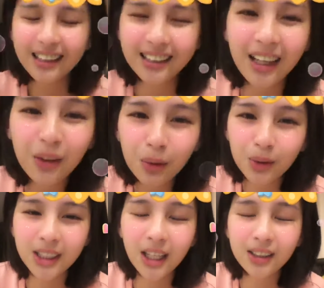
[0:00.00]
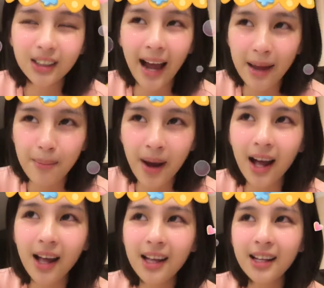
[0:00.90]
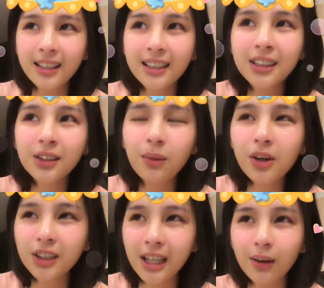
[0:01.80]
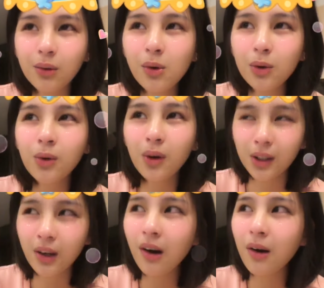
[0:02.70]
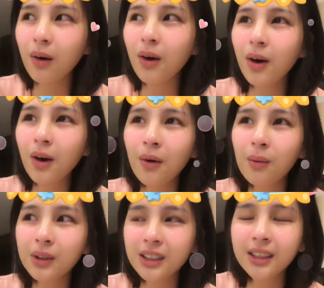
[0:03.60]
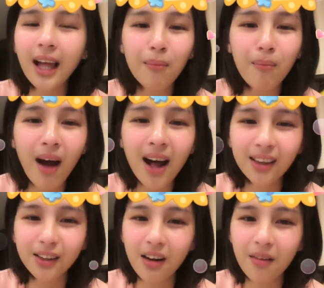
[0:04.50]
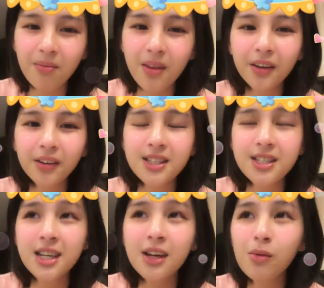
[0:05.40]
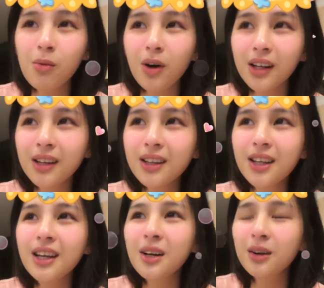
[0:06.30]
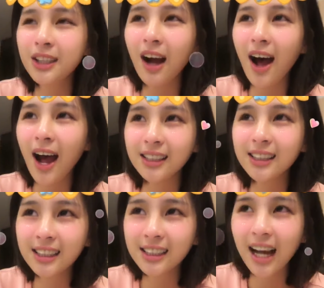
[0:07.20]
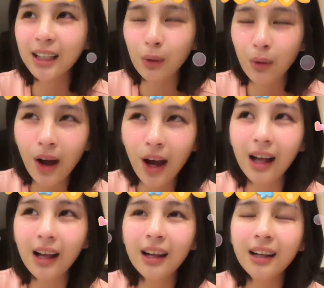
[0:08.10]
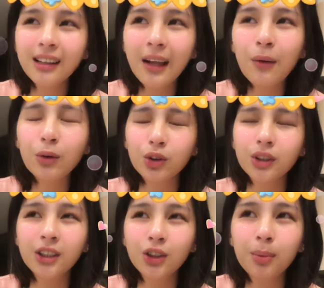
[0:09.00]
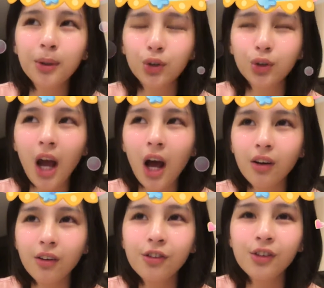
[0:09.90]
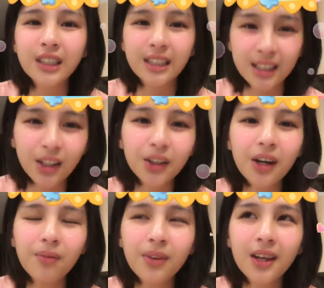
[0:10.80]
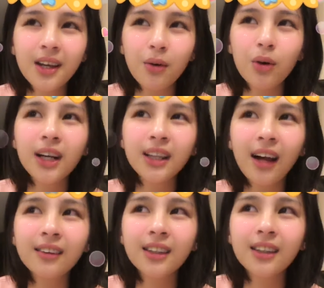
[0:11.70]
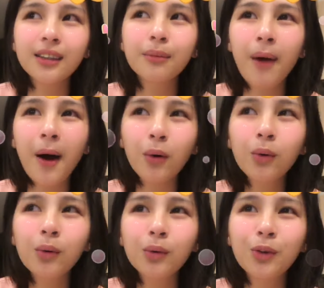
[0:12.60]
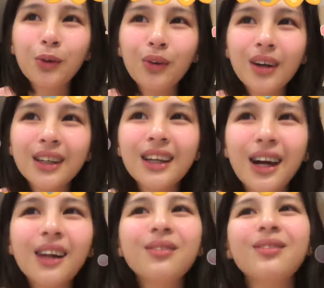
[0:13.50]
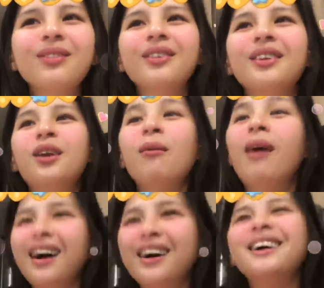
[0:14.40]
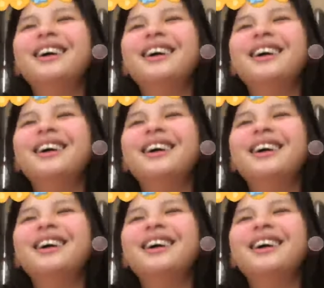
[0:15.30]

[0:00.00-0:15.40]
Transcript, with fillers: 但因为我知道这个害怕，但是我有想过，如果以后我是当妈的人，只剩我跟小孩在家的话，那我觉得这就必须要负起责任，我要当那个保护女儿的人，懂吗？